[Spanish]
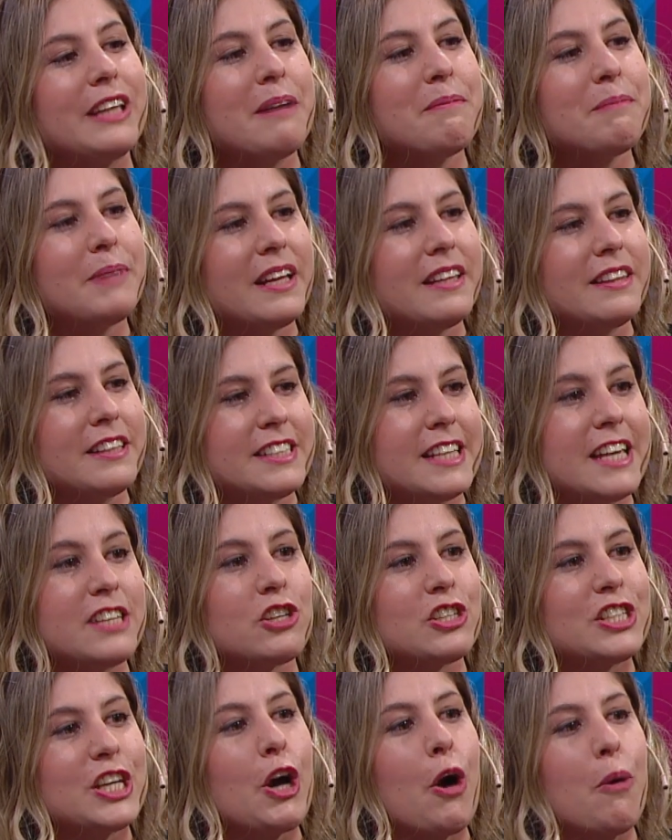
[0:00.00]
también
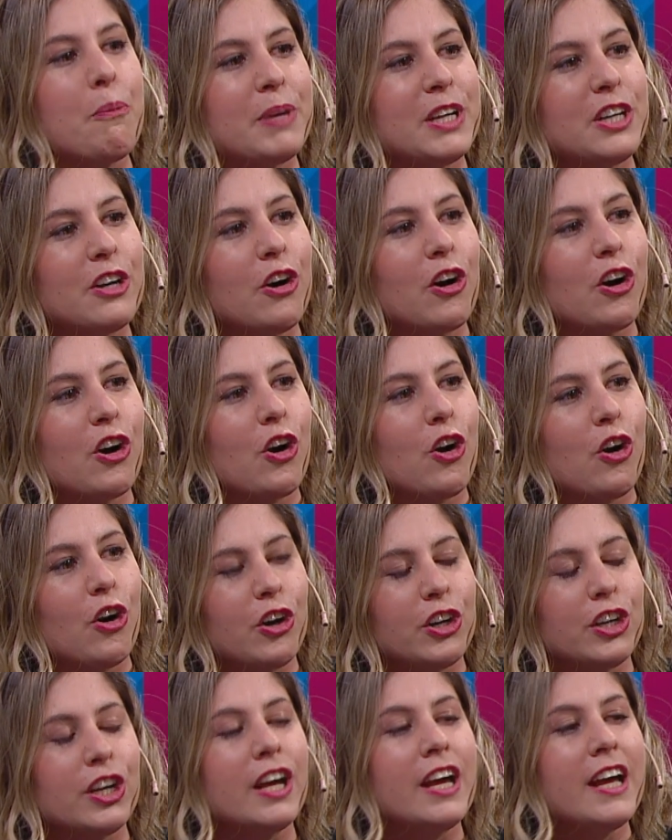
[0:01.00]
eso se combinó
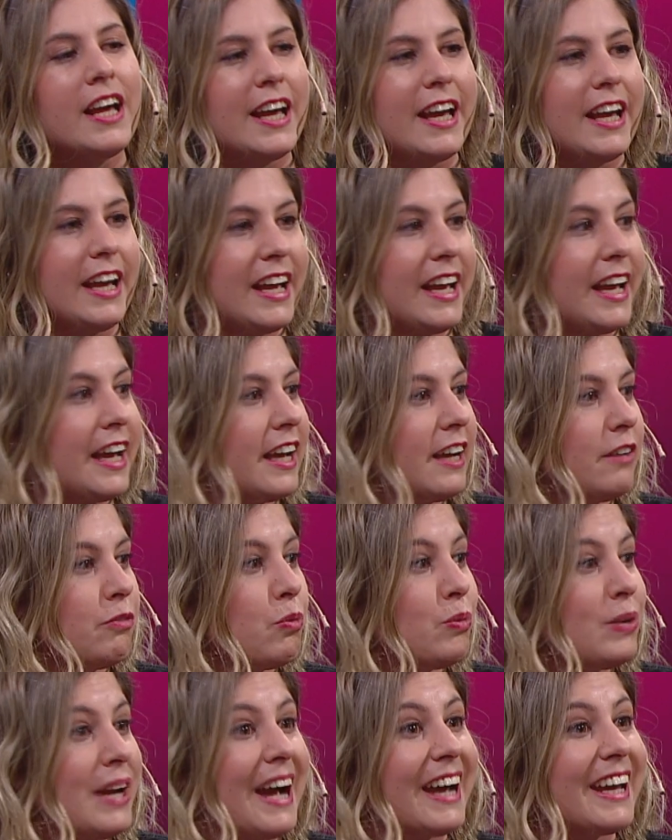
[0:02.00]
con eh,
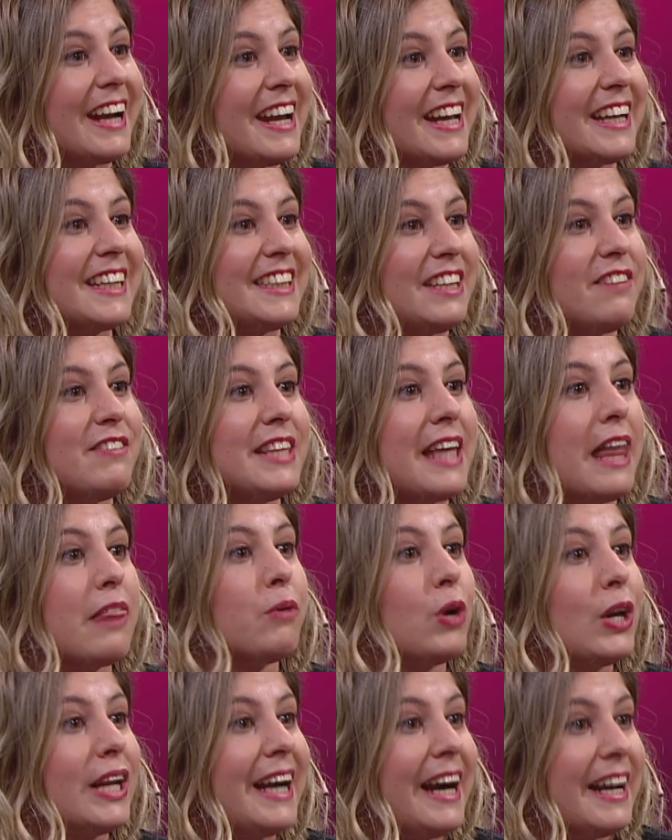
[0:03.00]
una gran actividad
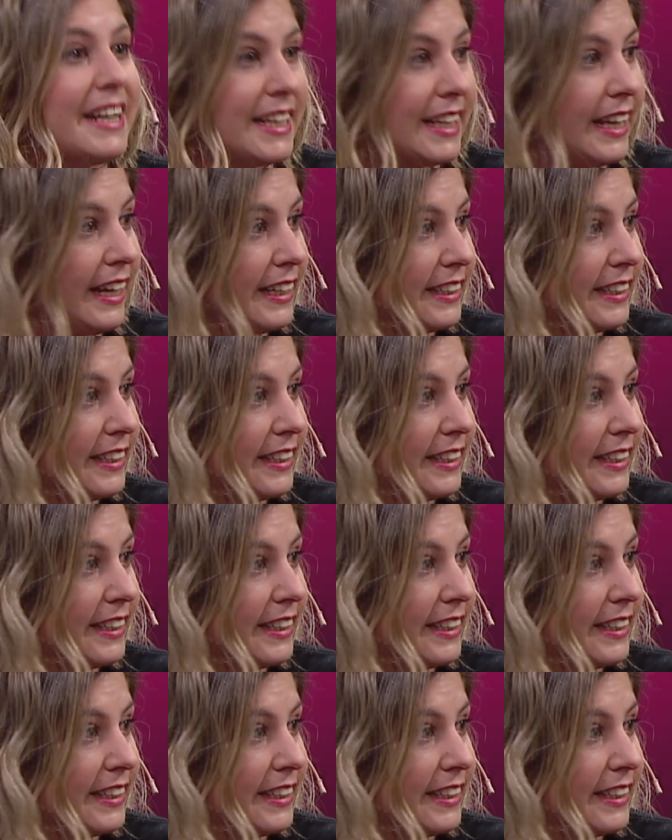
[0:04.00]
volcánica